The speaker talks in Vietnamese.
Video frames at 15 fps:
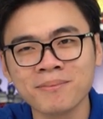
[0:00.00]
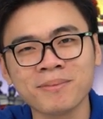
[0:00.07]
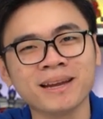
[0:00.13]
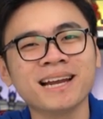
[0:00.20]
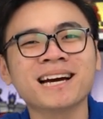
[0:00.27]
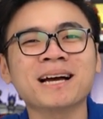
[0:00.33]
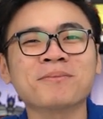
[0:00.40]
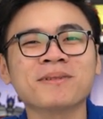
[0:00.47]
Mình
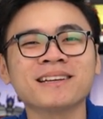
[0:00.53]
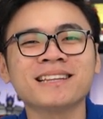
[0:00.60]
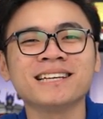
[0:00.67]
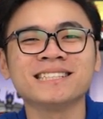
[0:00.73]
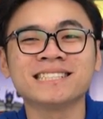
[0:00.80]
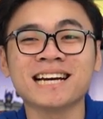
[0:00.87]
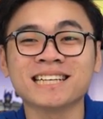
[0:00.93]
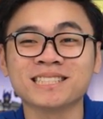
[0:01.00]
đã gặp cái
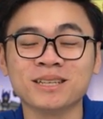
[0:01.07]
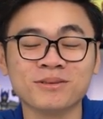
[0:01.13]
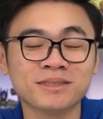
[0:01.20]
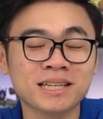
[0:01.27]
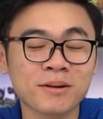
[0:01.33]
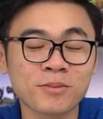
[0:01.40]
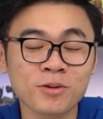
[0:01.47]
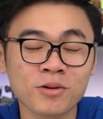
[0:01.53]
tình trạng sử
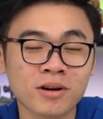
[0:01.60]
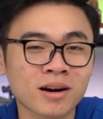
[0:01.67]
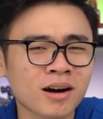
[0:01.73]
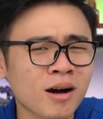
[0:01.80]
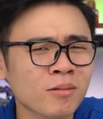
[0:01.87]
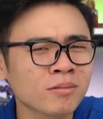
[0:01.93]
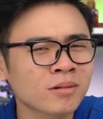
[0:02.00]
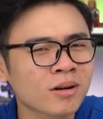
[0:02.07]
dụng CPU
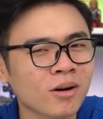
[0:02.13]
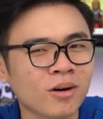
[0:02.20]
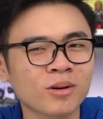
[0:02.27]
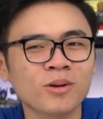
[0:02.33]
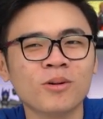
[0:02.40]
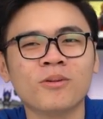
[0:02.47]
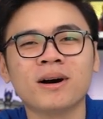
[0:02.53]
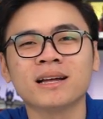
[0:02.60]
không có
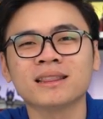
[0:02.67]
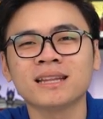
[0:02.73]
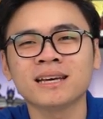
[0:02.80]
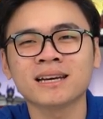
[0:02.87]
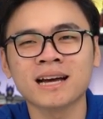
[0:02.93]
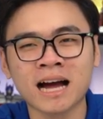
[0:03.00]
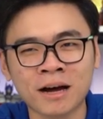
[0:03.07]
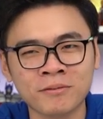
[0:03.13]
đồ họa tích
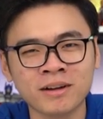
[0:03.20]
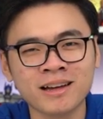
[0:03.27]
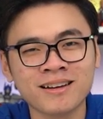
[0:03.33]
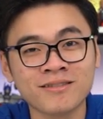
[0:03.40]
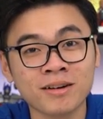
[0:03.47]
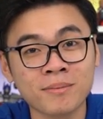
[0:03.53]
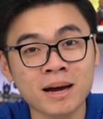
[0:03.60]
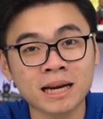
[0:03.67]
hợp
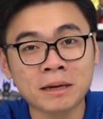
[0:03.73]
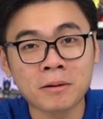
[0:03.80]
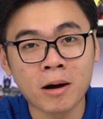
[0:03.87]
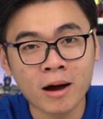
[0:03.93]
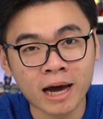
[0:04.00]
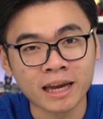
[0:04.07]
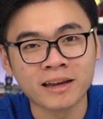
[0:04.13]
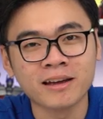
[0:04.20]
và mang đi bảo
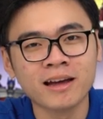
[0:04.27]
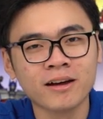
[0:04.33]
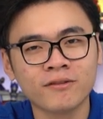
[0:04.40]
hành,